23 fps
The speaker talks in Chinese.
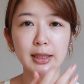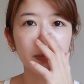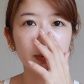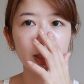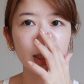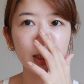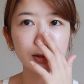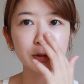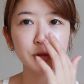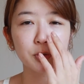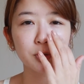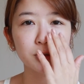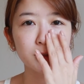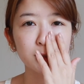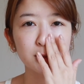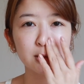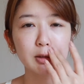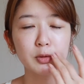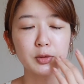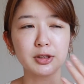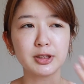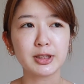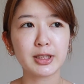那首先
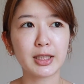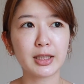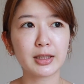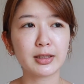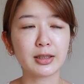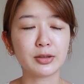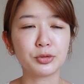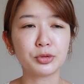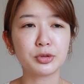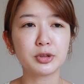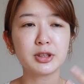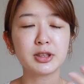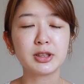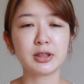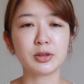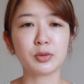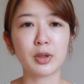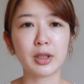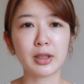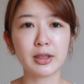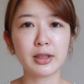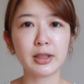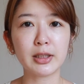呢，我现在脸就是洗
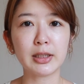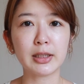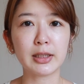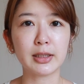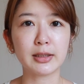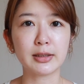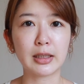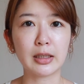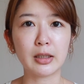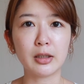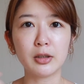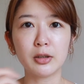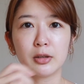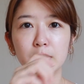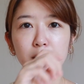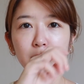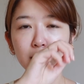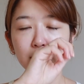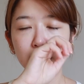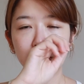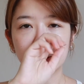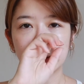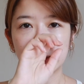完脸，然后
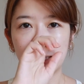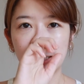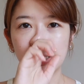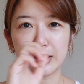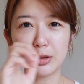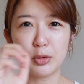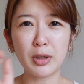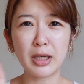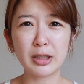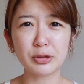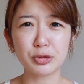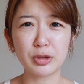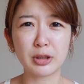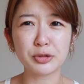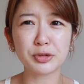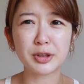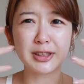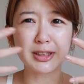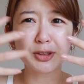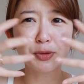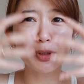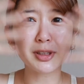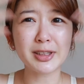擦了化妆
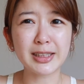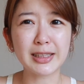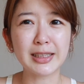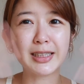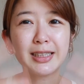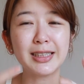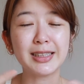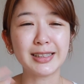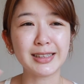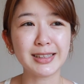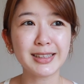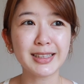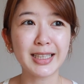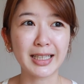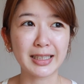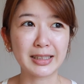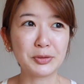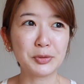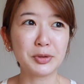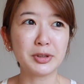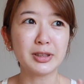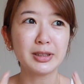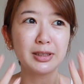水，做脸很
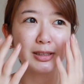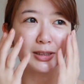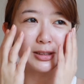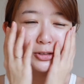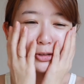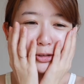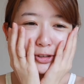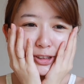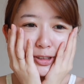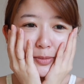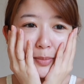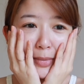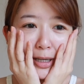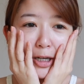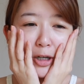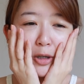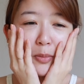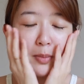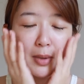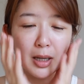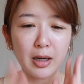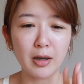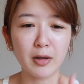痒，因为都是
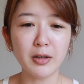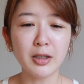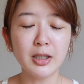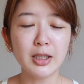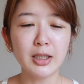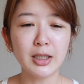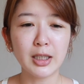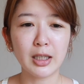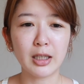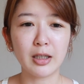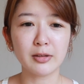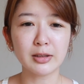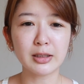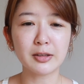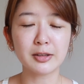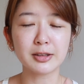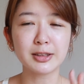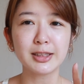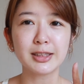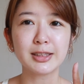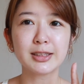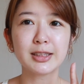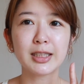猫毛。好，那我
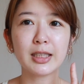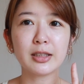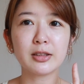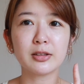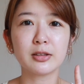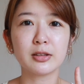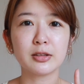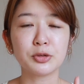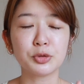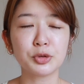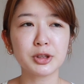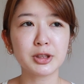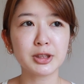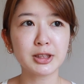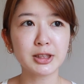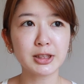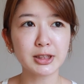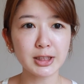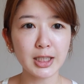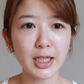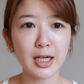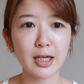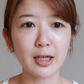现在呢就是
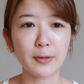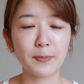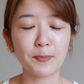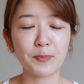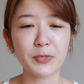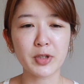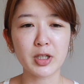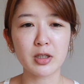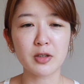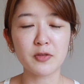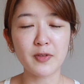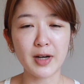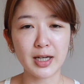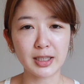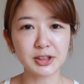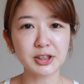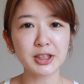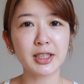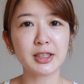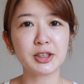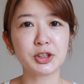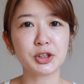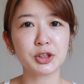上呃防
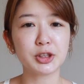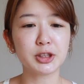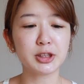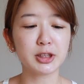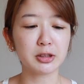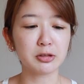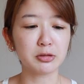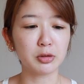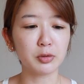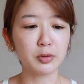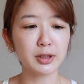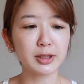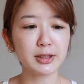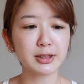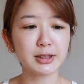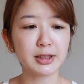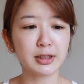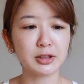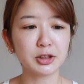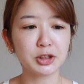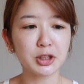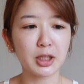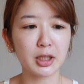晒之前，我会
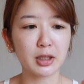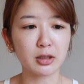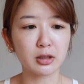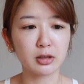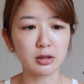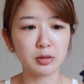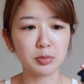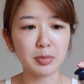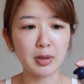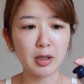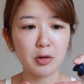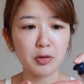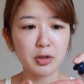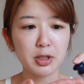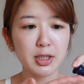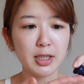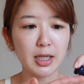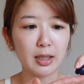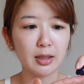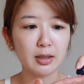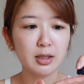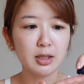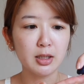先上个保
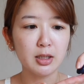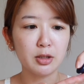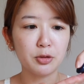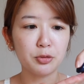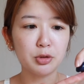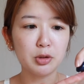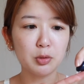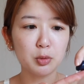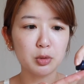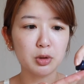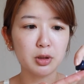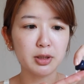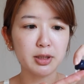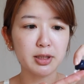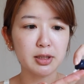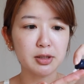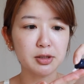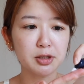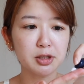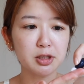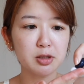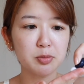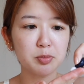养，因为我
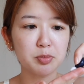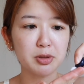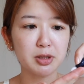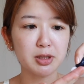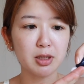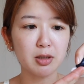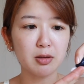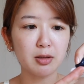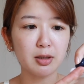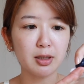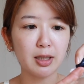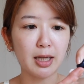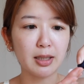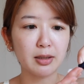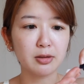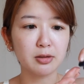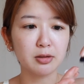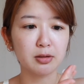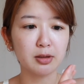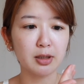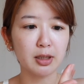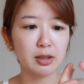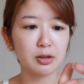脸是比较干
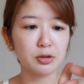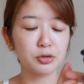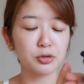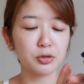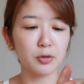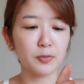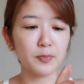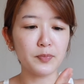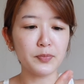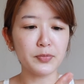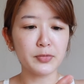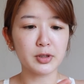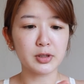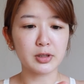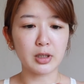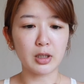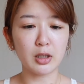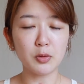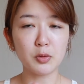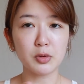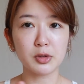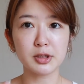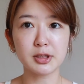的那一种。然
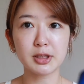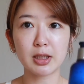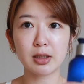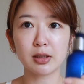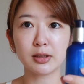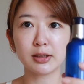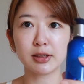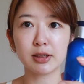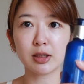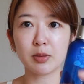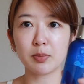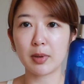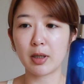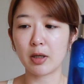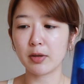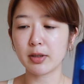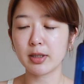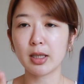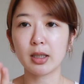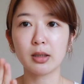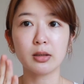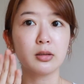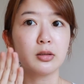后我上了这个保
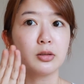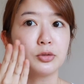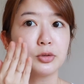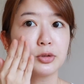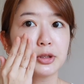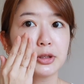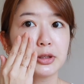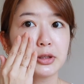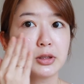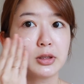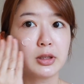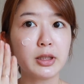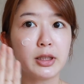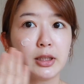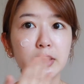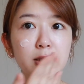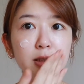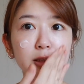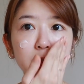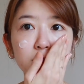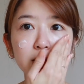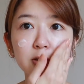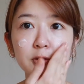养呢，就是
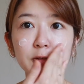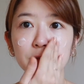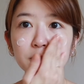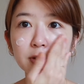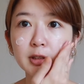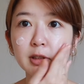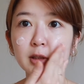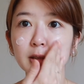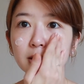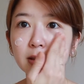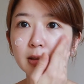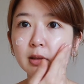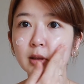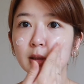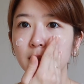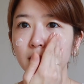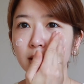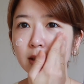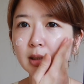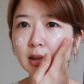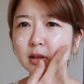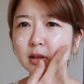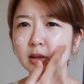Innisfree 的
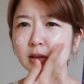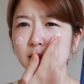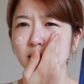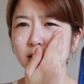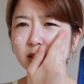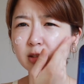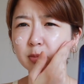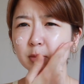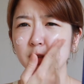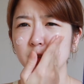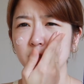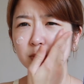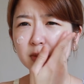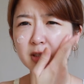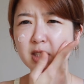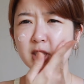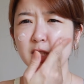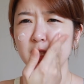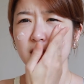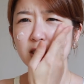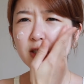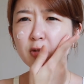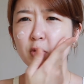这个什么什么
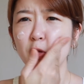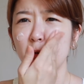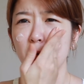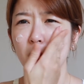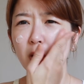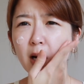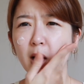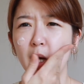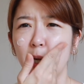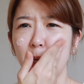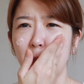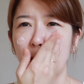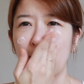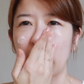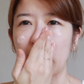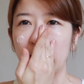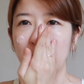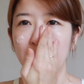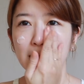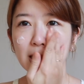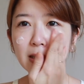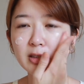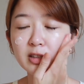精华海
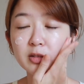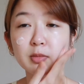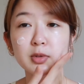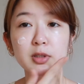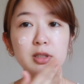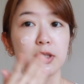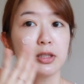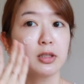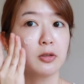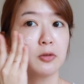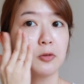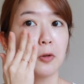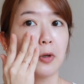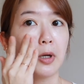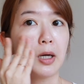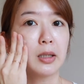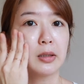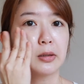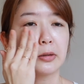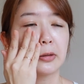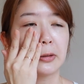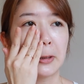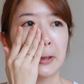洋什么精
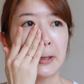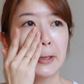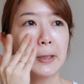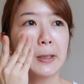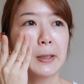华的。